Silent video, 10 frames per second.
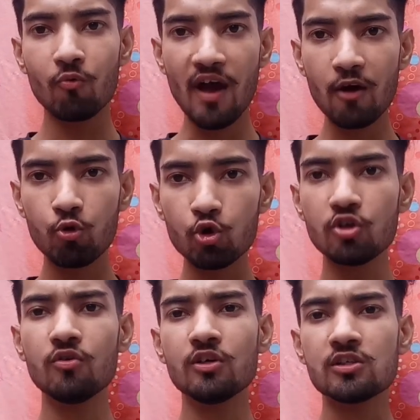वह
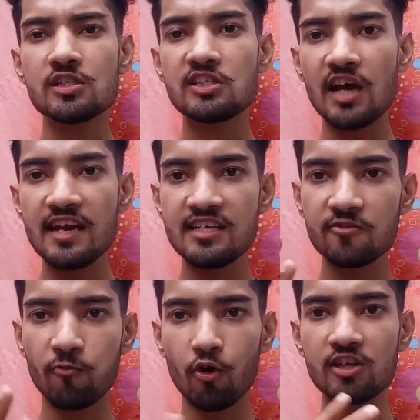खुद
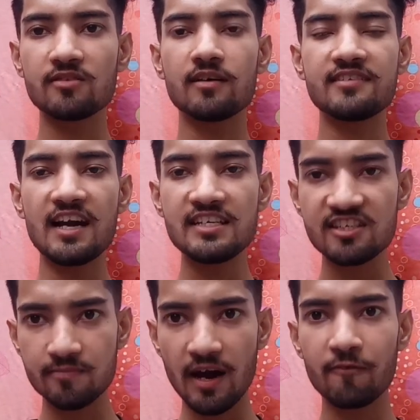चाइनीज़ फ़ोन
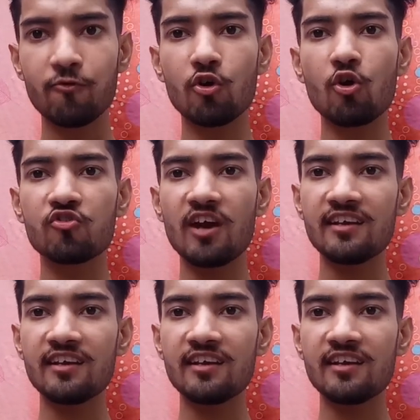चाइनीज़ स्मार्टफोन और